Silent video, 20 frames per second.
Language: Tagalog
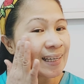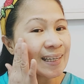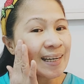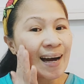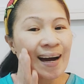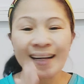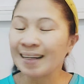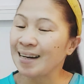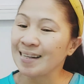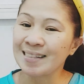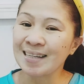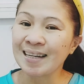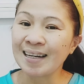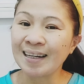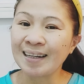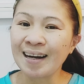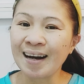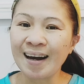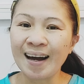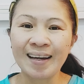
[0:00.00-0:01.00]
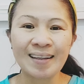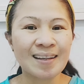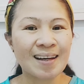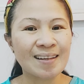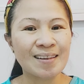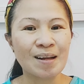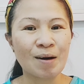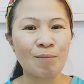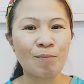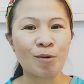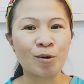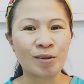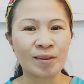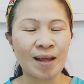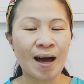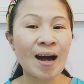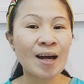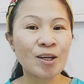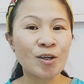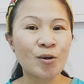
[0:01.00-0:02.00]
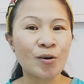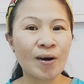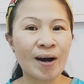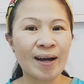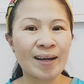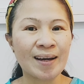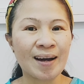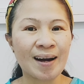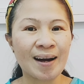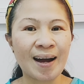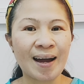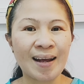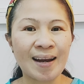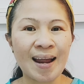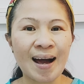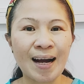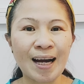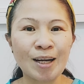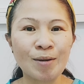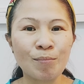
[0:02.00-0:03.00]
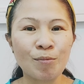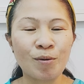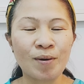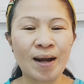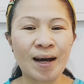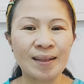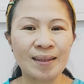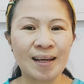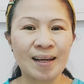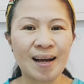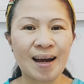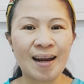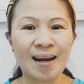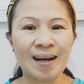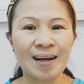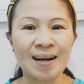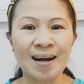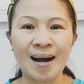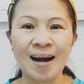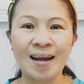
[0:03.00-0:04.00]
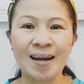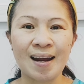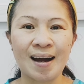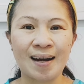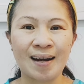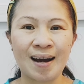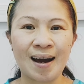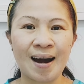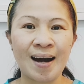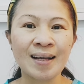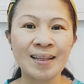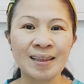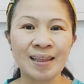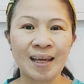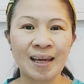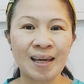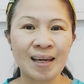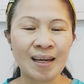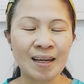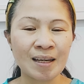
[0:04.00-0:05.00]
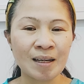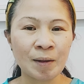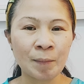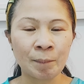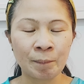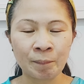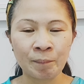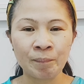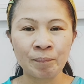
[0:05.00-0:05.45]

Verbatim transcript: Yan, kasi nagkakaedad na po tayo kaya kailangan po nating alagaan ang ating